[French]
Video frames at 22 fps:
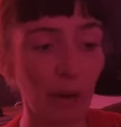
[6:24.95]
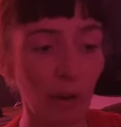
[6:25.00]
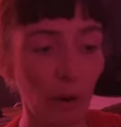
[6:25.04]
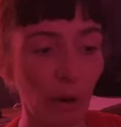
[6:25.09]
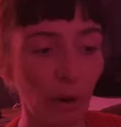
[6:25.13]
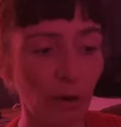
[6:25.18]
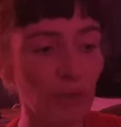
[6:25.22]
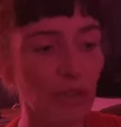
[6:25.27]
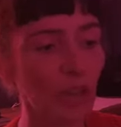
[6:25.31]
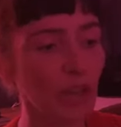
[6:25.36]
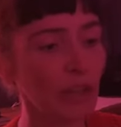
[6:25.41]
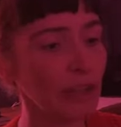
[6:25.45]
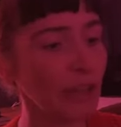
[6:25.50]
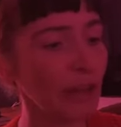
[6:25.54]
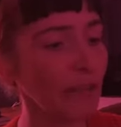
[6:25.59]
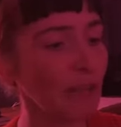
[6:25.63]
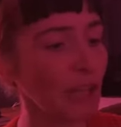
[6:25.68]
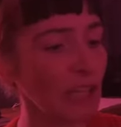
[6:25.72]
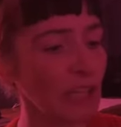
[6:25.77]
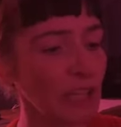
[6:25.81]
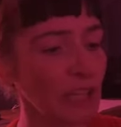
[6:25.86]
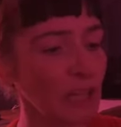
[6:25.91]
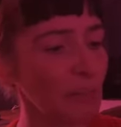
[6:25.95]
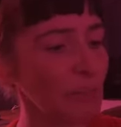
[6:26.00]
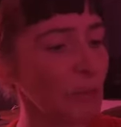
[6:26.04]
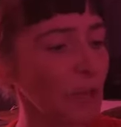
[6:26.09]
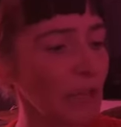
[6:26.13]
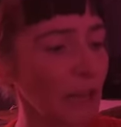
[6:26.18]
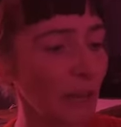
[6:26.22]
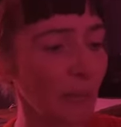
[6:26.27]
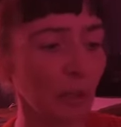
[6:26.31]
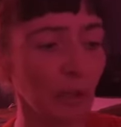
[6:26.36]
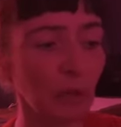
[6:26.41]
chaque cavalier prit la
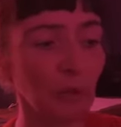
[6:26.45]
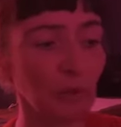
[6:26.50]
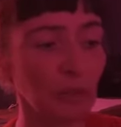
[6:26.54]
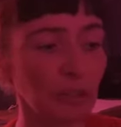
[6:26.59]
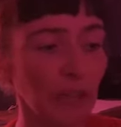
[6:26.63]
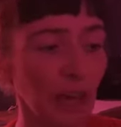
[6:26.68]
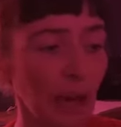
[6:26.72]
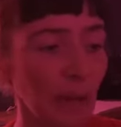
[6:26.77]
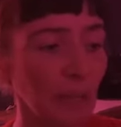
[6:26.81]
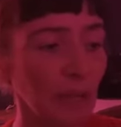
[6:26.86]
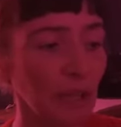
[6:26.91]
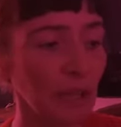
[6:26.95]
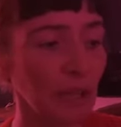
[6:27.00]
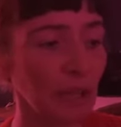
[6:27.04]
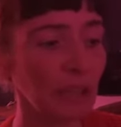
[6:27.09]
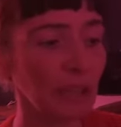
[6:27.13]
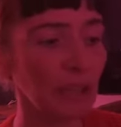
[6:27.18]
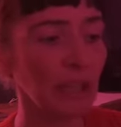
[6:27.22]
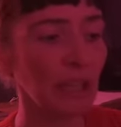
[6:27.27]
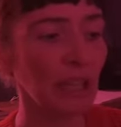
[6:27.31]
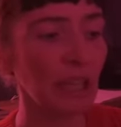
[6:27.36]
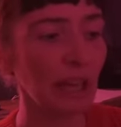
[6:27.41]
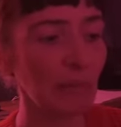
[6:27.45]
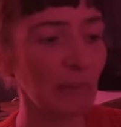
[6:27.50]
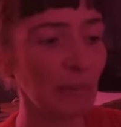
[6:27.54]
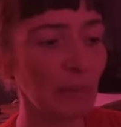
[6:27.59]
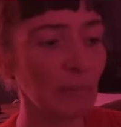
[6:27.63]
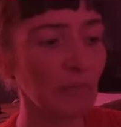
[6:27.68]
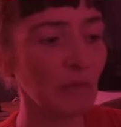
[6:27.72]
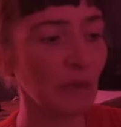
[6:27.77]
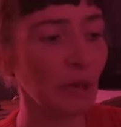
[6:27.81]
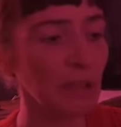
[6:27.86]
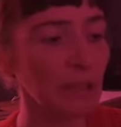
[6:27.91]
main d'une dame, et la même
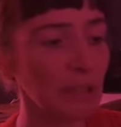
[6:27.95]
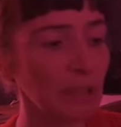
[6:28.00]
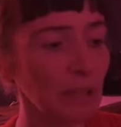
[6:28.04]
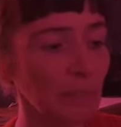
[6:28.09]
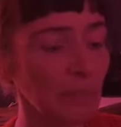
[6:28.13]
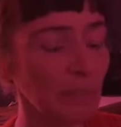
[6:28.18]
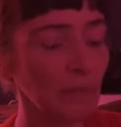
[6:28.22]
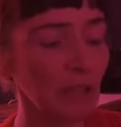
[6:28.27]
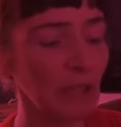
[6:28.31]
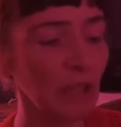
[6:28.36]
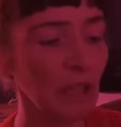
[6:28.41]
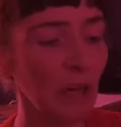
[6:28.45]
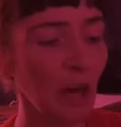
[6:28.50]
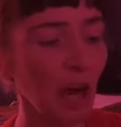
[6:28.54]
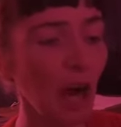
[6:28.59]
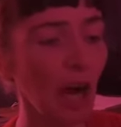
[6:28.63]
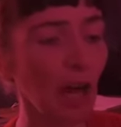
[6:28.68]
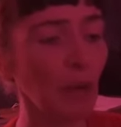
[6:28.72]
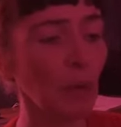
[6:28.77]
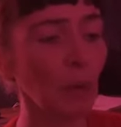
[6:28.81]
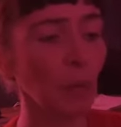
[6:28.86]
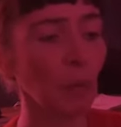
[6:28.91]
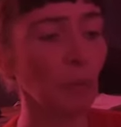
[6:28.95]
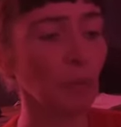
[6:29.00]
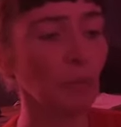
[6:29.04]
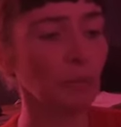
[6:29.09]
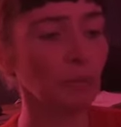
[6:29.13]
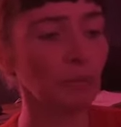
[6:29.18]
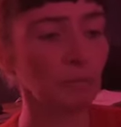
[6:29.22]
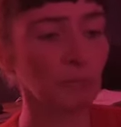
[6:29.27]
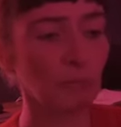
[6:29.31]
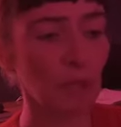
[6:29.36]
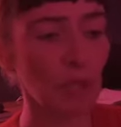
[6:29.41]
voix dit Allons,
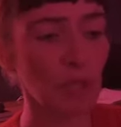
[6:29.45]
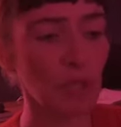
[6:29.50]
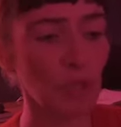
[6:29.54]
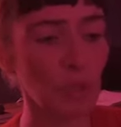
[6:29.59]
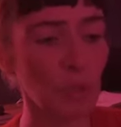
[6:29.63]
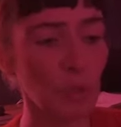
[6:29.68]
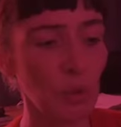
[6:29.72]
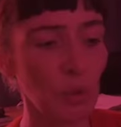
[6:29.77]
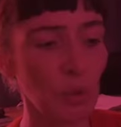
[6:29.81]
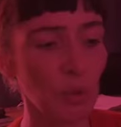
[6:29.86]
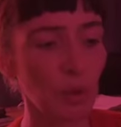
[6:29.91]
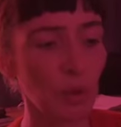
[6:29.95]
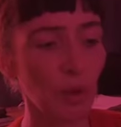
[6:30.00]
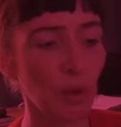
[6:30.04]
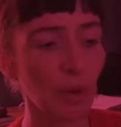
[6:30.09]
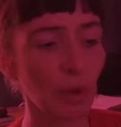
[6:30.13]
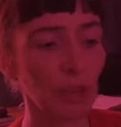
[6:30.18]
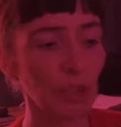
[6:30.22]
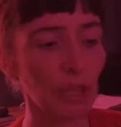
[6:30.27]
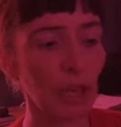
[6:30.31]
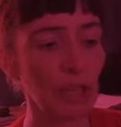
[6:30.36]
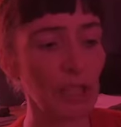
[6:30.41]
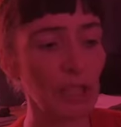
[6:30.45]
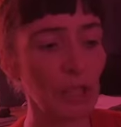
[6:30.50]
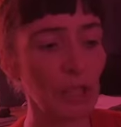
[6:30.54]
messieurs de l'orchestre,